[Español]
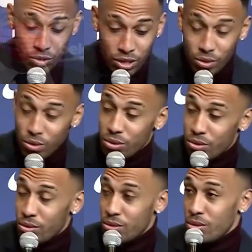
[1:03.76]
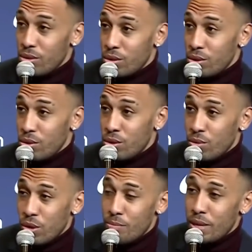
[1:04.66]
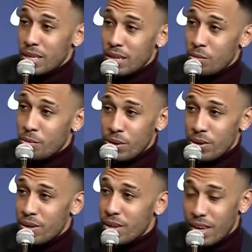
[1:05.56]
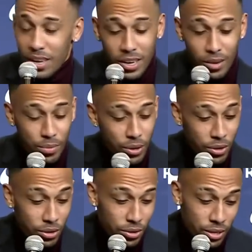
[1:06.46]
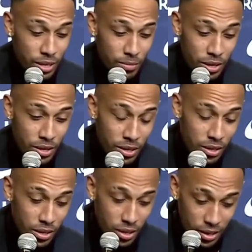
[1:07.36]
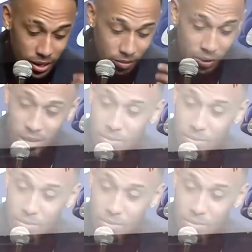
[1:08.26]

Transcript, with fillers: mucho que no, no, juego un partido, pero, pero en, mi, en